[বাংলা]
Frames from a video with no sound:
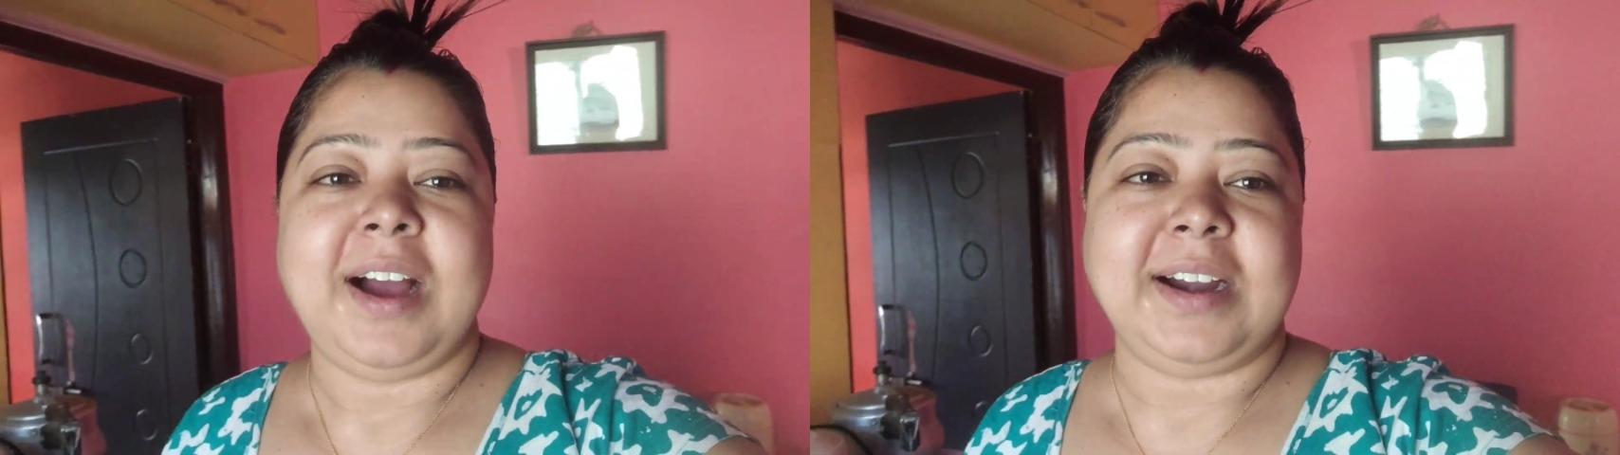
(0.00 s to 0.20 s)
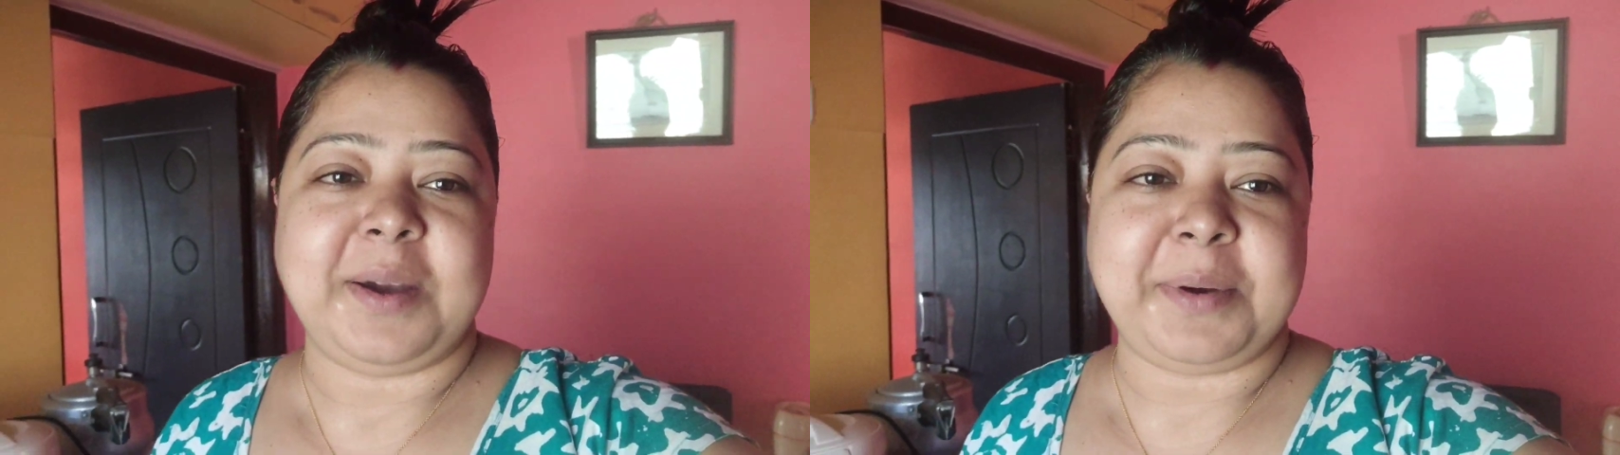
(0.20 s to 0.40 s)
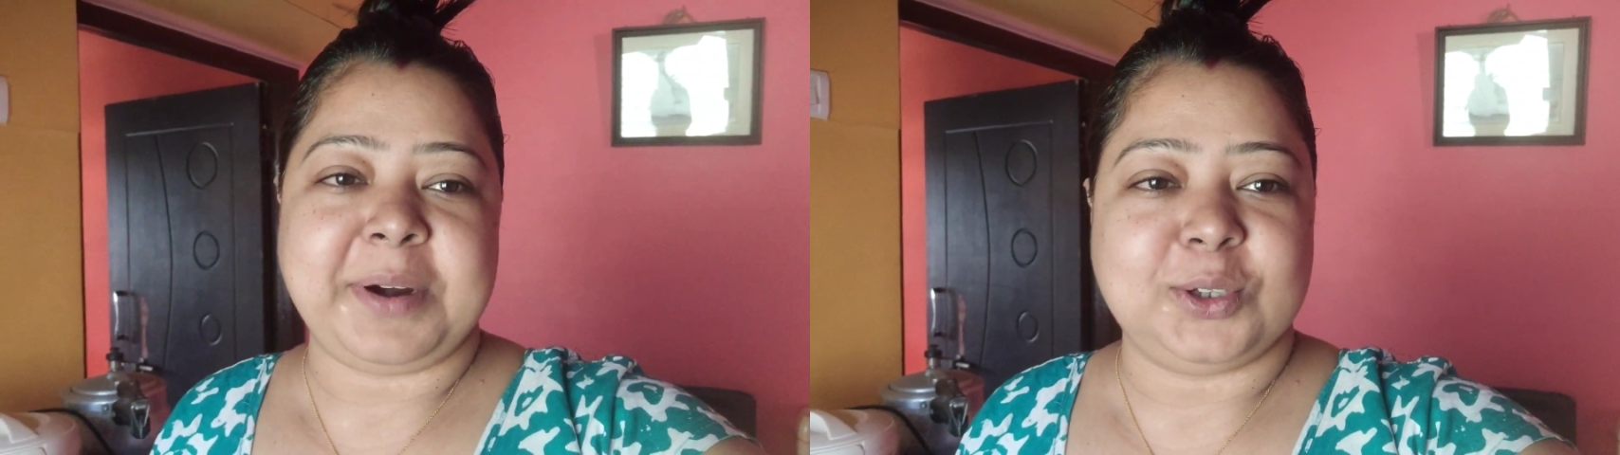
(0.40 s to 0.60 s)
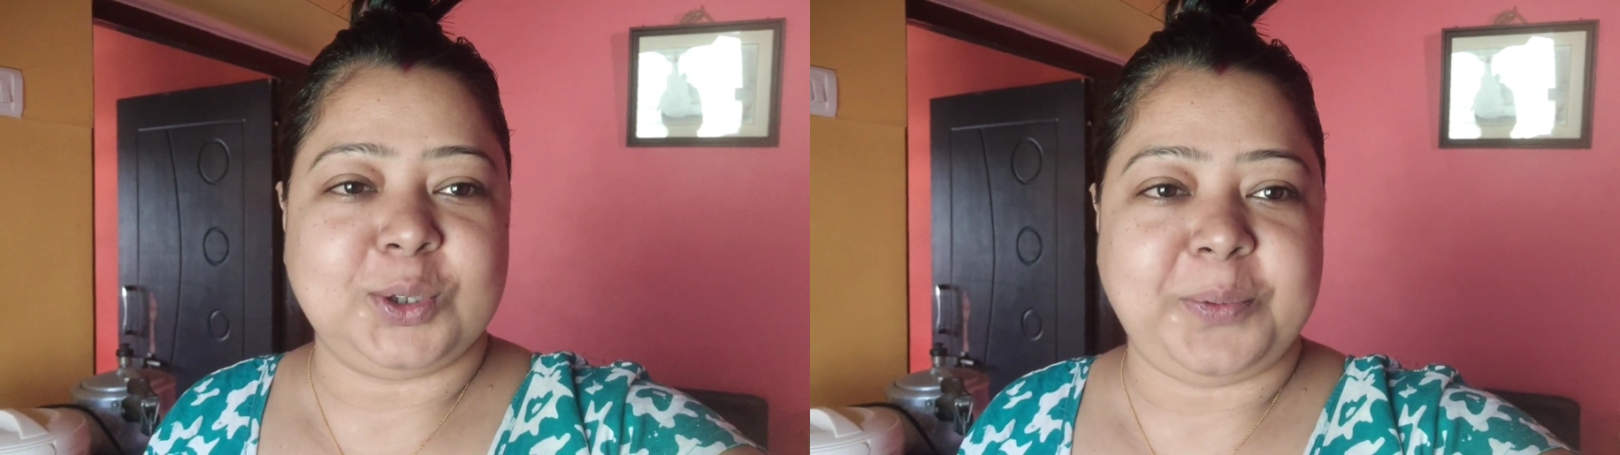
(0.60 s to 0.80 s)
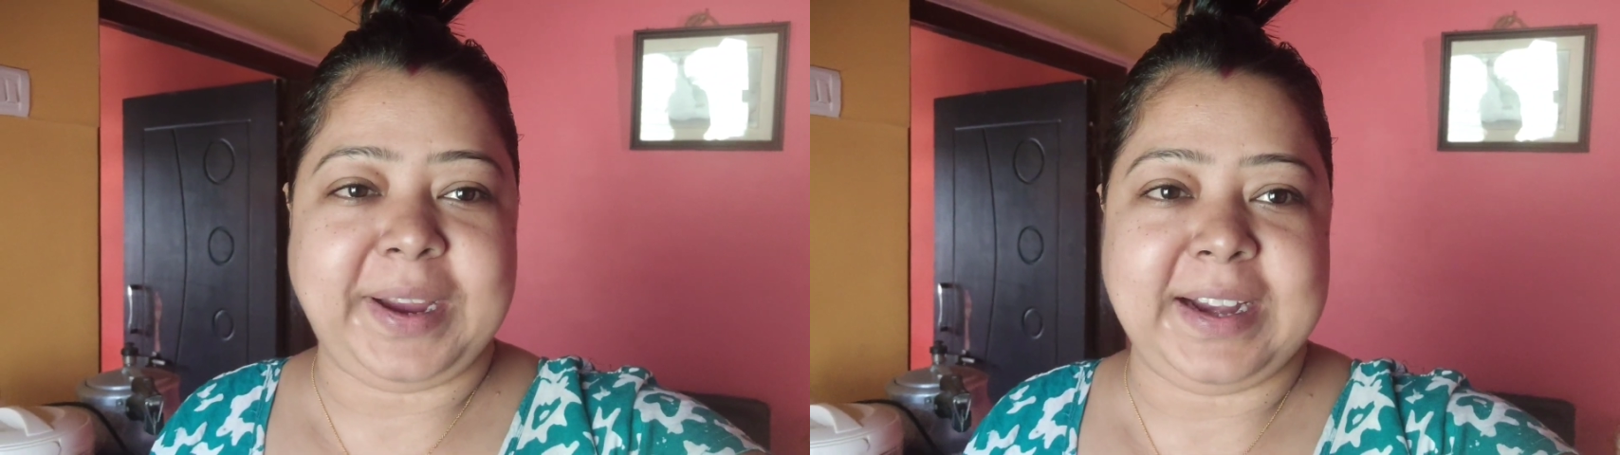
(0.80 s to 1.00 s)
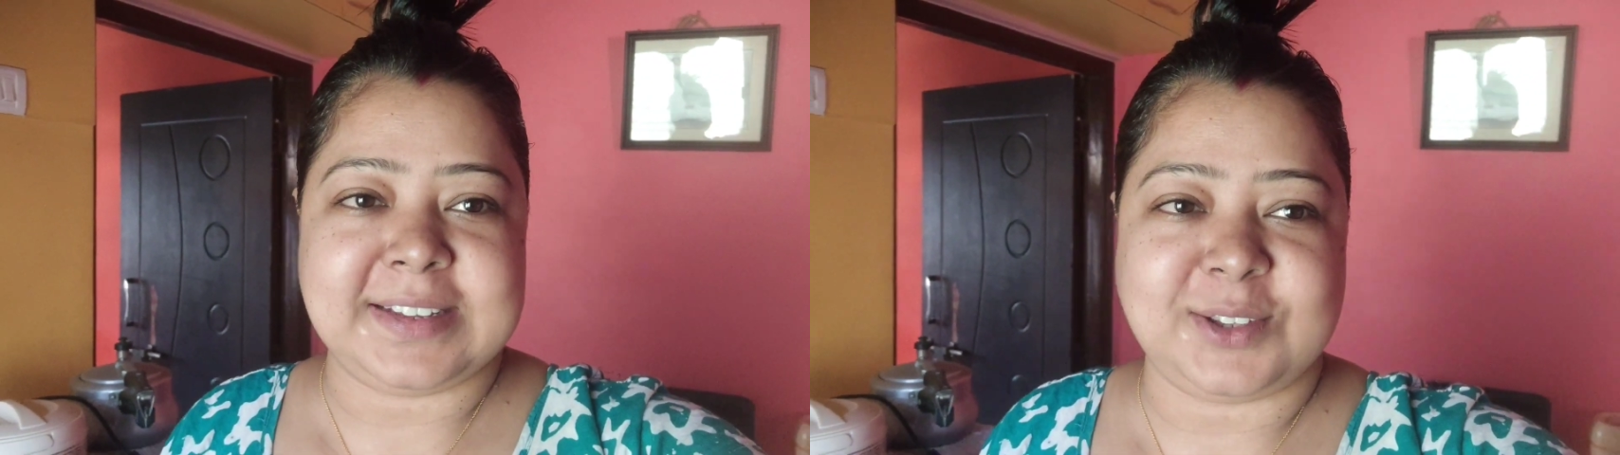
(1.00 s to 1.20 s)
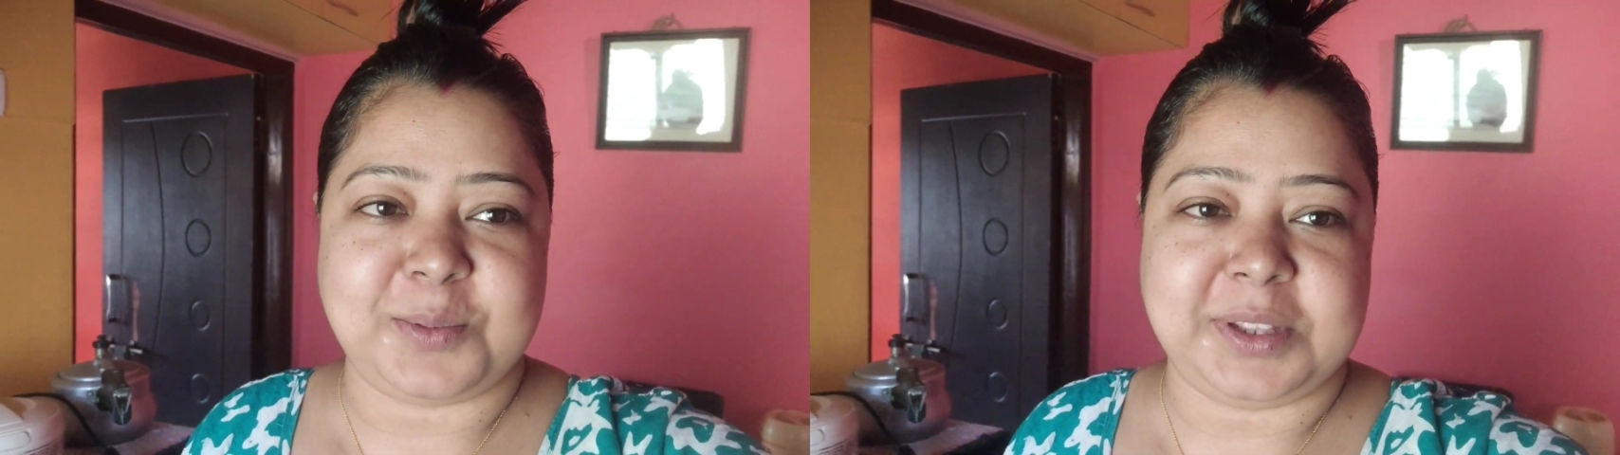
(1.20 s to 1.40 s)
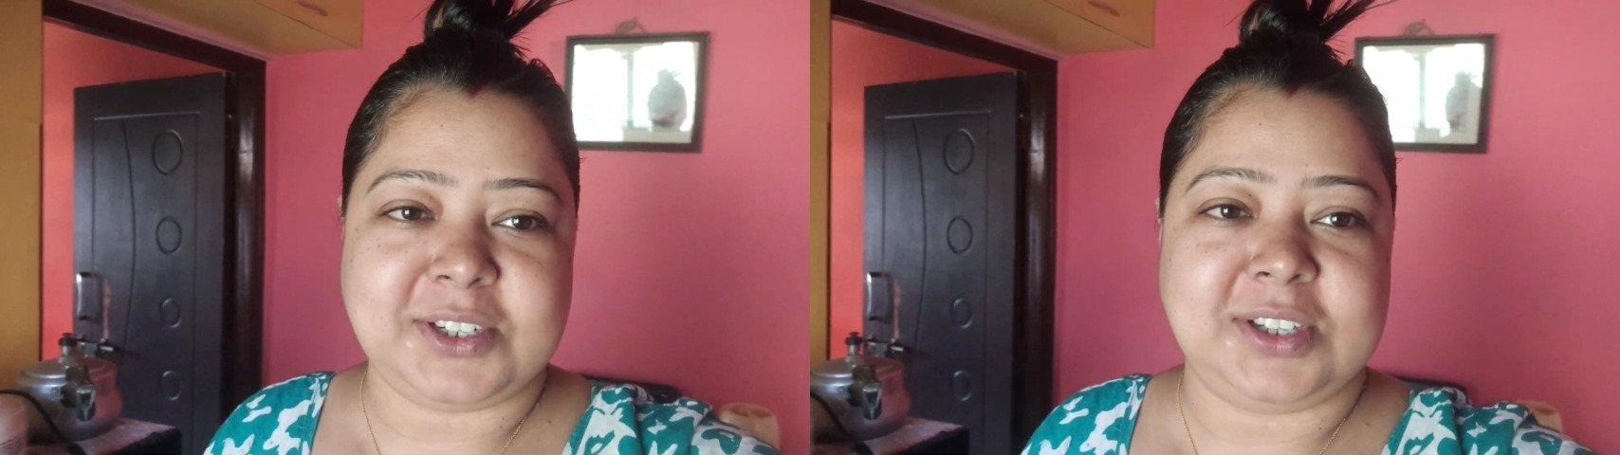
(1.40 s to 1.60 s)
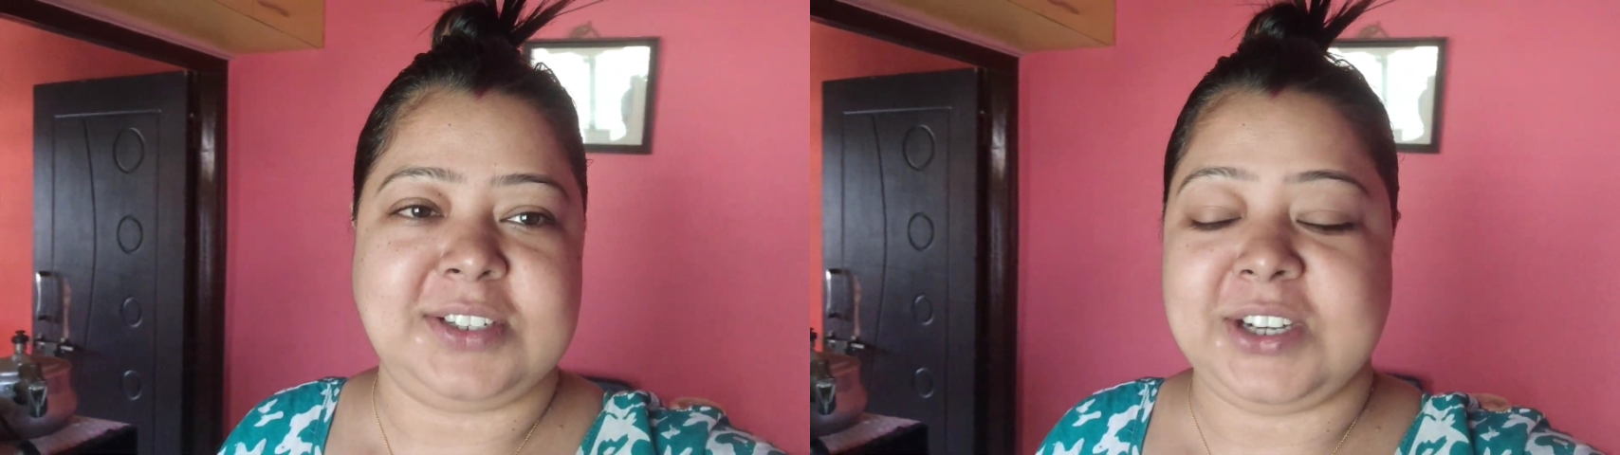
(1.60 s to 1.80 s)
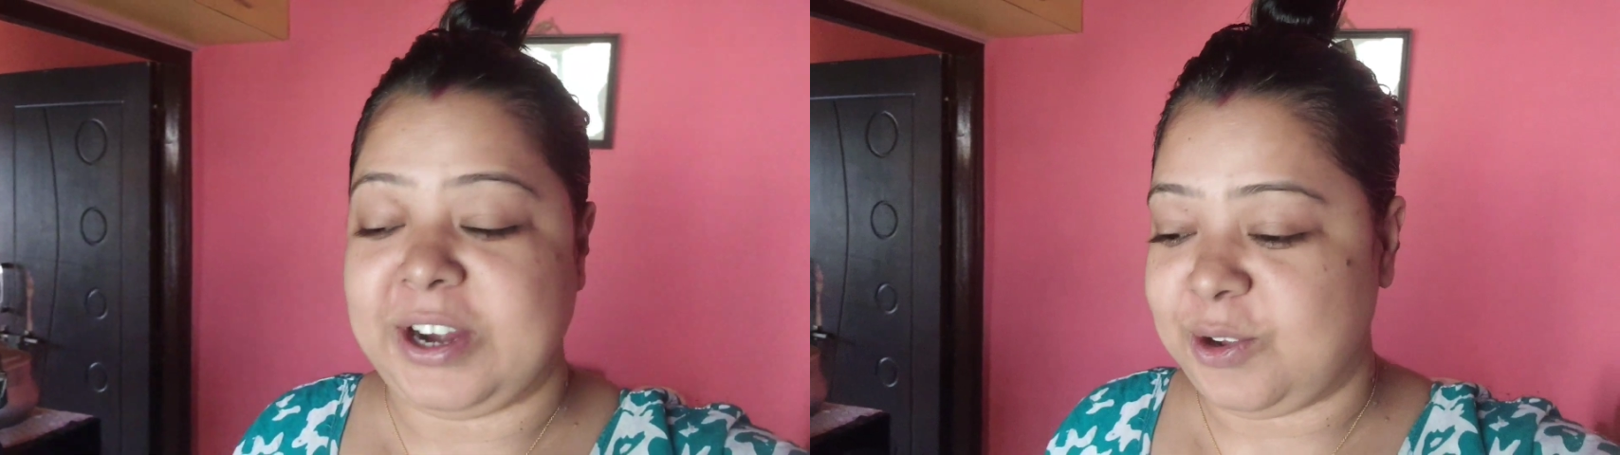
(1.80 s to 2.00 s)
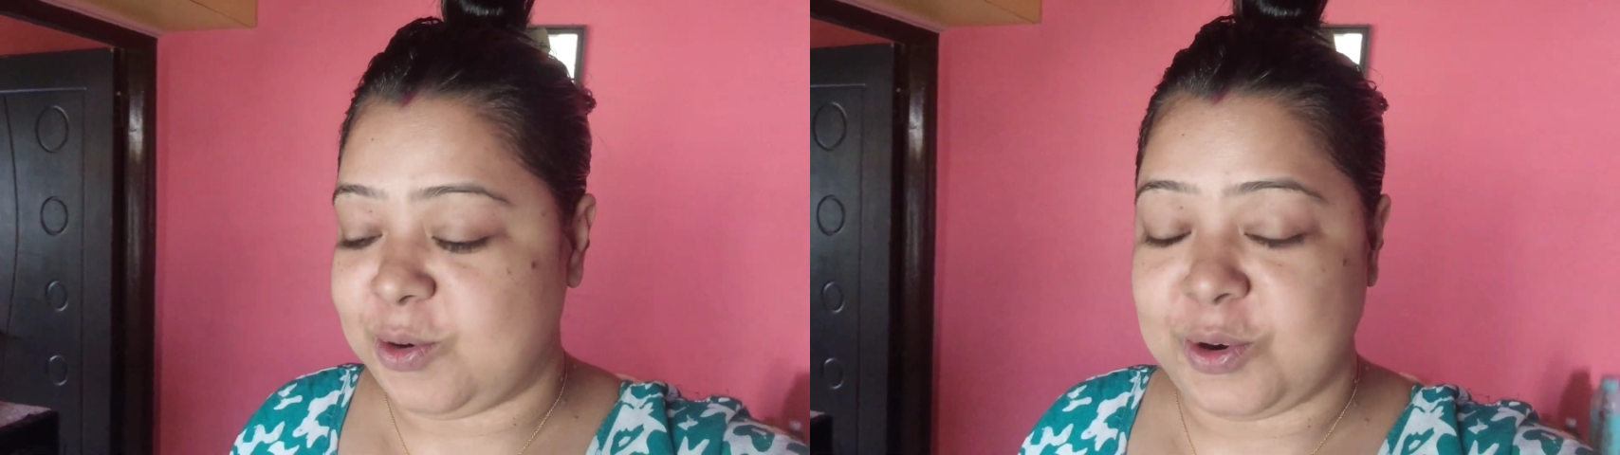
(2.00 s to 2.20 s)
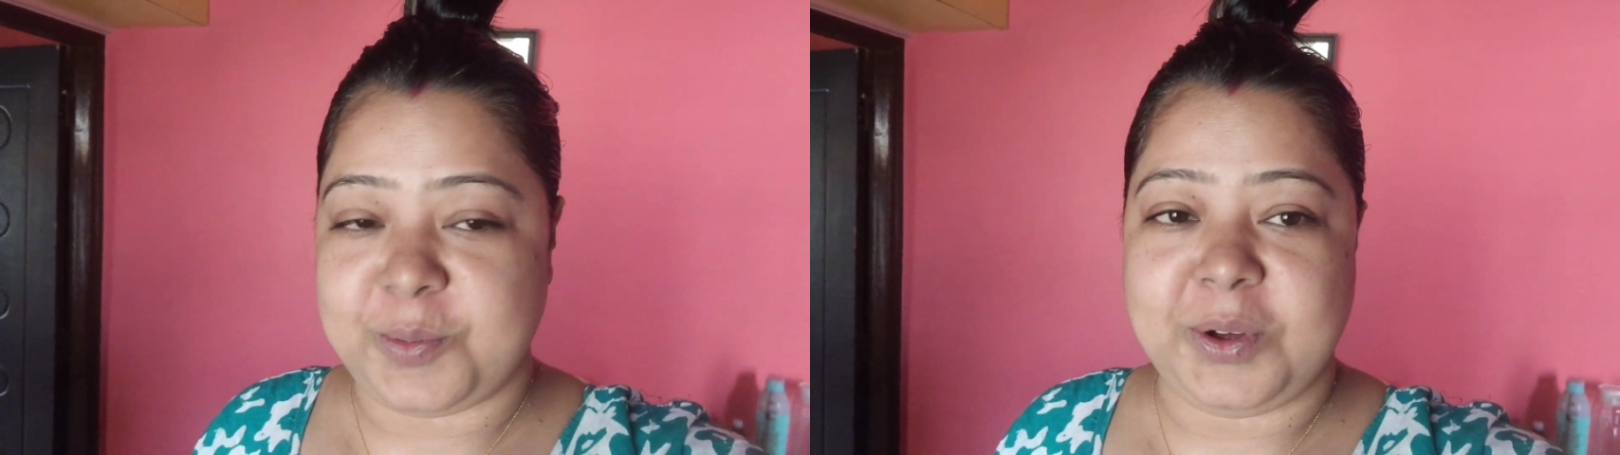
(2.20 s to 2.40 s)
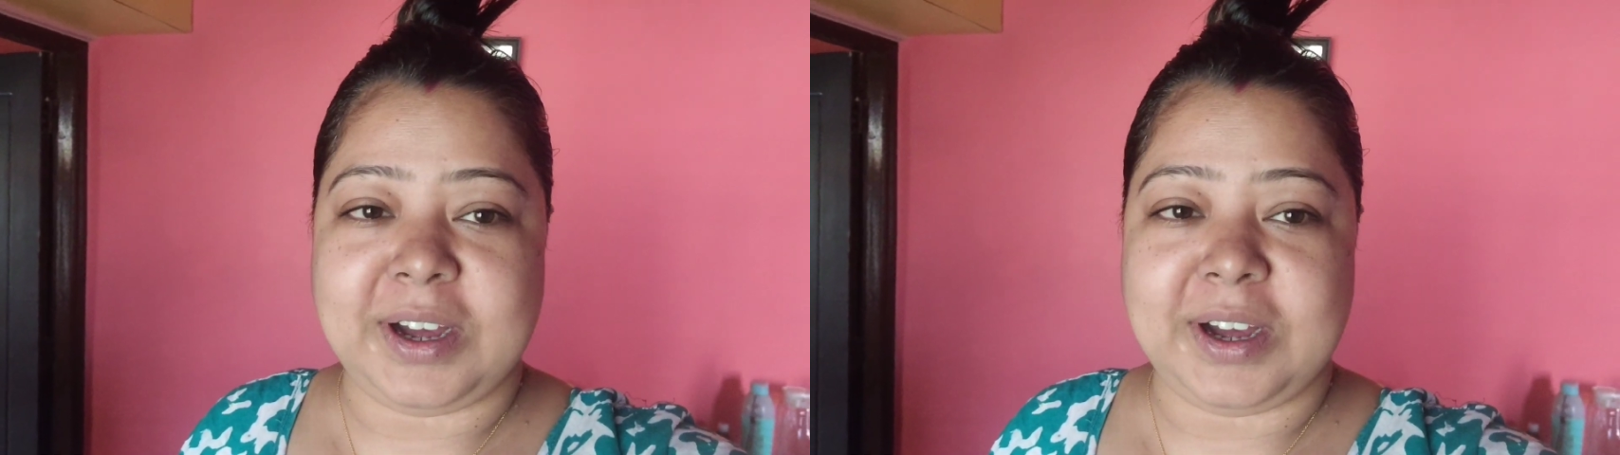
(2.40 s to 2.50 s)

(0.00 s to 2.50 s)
আর আমার কত ওয়েট আছে তোমাদের সাথে শেয়ারও করব